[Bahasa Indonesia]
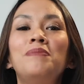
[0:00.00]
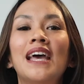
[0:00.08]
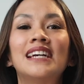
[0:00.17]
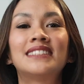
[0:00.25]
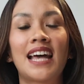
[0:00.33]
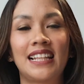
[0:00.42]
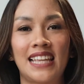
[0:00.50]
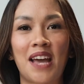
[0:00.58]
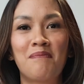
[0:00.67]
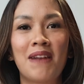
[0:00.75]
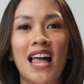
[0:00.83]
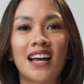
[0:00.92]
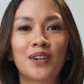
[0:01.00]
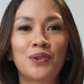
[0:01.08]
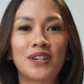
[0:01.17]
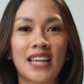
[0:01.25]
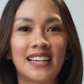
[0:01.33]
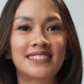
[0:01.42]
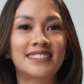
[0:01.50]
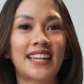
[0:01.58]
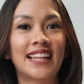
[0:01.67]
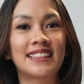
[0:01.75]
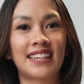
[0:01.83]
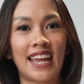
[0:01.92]
biasanya melakukan
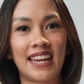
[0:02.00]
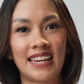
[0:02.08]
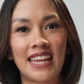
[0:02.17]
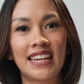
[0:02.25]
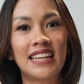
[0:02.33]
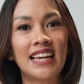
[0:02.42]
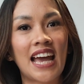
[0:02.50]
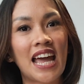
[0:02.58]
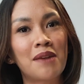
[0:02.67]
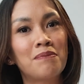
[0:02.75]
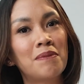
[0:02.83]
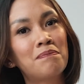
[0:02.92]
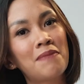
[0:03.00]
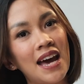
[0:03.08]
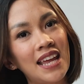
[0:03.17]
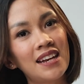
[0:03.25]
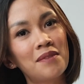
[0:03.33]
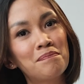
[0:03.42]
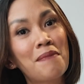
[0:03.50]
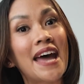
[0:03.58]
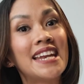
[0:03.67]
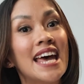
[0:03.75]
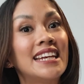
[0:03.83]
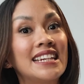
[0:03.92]
strength training dengan beban
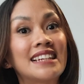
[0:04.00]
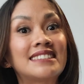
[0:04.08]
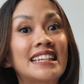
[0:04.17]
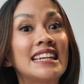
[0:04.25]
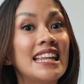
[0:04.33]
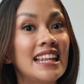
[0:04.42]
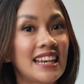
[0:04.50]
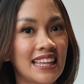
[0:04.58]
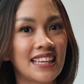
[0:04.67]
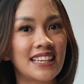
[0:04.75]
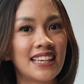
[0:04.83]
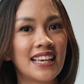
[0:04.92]
badannya sendiri.